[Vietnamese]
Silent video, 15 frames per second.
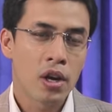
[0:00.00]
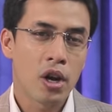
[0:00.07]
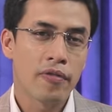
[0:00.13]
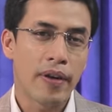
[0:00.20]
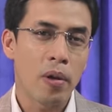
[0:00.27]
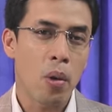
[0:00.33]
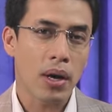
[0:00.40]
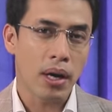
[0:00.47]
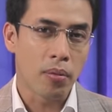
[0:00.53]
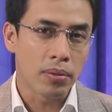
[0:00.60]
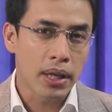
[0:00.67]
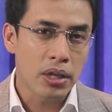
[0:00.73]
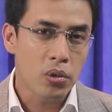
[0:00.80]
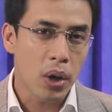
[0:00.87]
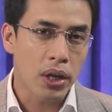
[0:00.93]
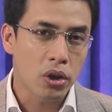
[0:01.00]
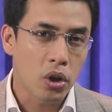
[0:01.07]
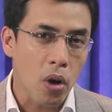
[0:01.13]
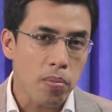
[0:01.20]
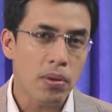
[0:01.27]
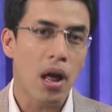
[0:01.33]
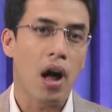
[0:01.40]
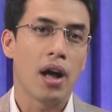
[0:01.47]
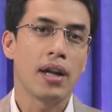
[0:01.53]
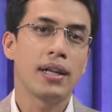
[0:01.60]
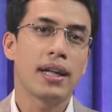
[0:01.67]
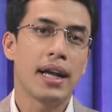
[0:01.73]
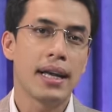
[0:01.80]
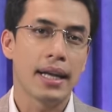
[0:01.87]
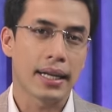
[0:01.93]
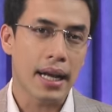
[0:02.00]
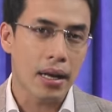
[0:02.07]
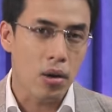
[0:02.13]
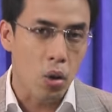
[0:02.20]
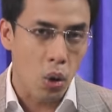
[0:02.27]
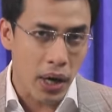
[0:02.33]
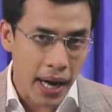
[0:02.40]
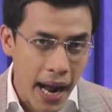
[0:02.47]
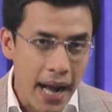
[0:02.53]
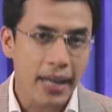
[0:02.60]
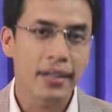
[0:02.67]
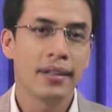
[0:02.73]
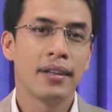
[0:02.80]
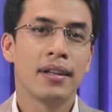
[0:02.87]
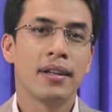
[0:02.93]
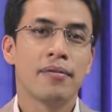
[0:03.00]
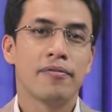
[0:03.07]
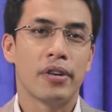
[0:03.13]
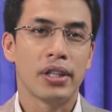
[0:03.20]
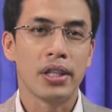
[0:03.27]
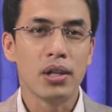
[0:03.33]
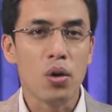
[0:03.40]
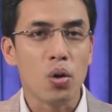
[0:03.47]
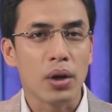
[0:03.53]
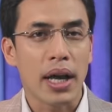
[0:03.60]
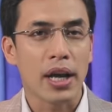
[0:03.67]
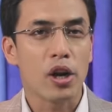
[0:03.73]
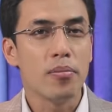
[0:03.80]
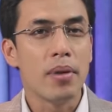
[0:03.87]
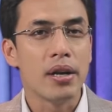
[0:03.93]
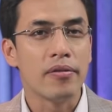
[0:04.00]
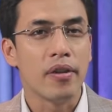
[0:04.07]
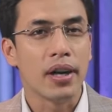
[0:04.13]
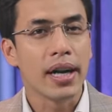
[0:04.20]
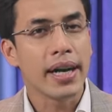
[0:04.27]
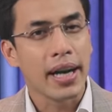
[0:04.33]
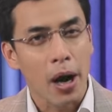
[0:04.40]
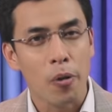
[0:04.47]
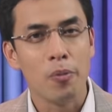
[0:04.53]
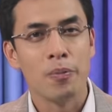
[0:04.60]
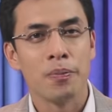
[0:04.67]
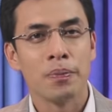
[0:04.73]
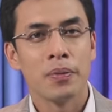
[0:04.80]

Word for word: có phải hoạt động kinh doanh cốt lõi hay là các nguồn khác và những nguồn này có bền vững hay không.